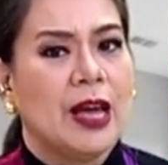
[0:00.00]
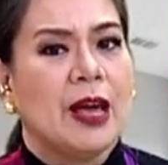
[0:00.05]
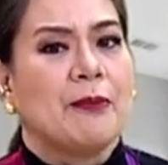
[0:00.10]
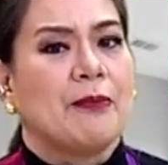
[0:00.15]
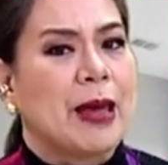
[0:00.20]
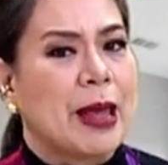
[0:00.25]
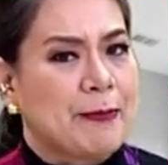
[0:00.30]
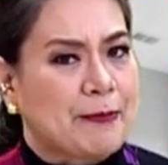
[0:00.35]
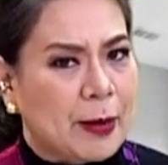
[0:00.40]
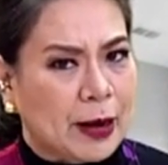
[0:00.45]

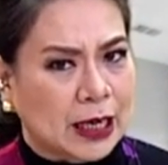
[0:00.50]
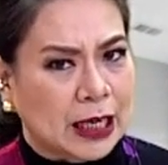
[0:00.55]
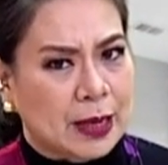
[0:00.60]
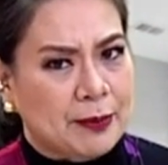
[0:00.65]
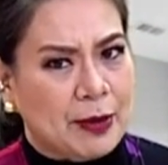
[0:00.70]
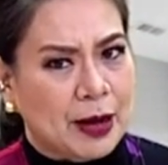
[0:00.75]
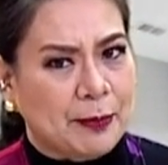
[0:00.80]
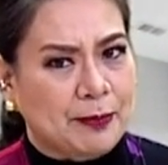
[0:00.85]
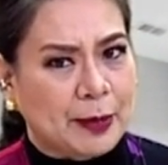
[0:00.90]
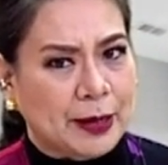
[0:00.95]
May
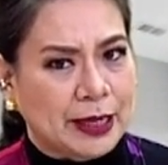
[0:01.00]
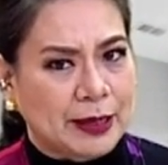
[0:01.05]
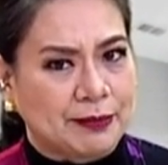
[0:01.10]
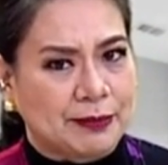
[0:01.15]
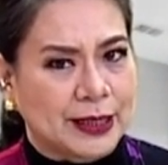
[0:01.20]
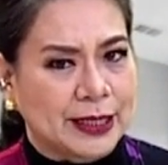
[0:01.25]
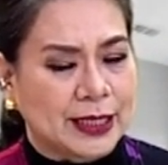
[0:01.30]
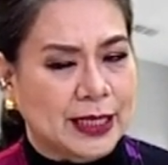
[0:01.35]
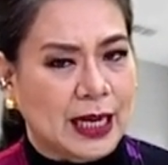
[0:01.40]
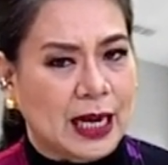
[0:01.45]
paglabag pa rin
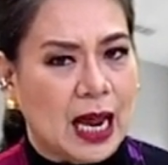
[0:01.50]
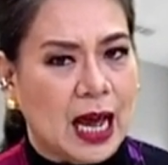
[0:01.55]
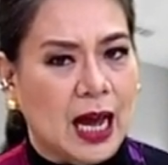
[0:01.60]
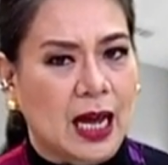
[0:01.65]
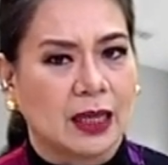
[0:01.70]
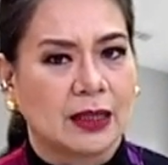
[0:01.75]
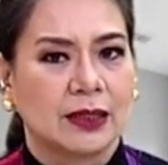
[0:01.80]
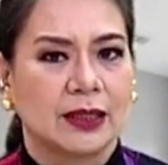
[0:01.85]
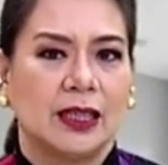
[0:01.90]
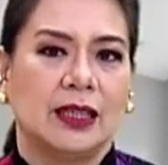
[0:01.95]
ba
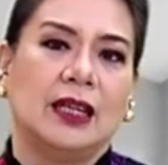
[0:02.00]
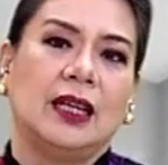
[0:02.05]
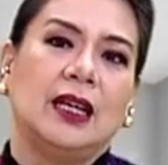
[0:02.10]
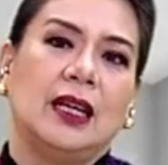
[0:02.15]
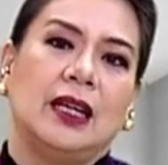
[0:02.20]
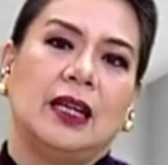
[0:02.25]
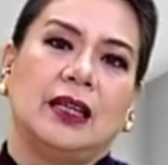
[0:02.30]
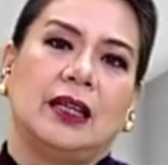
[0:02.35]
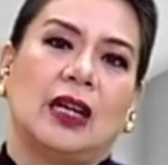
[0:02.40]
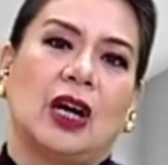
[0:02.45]
sila?
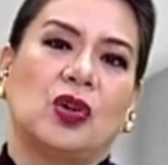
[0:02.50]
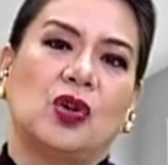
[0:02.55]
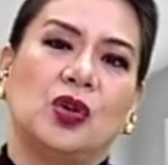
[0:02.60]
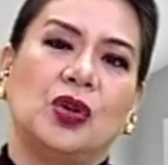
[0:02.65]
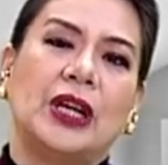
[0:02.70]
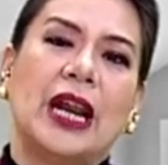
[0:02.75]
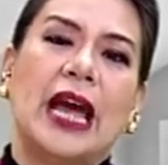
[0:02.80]
Naku,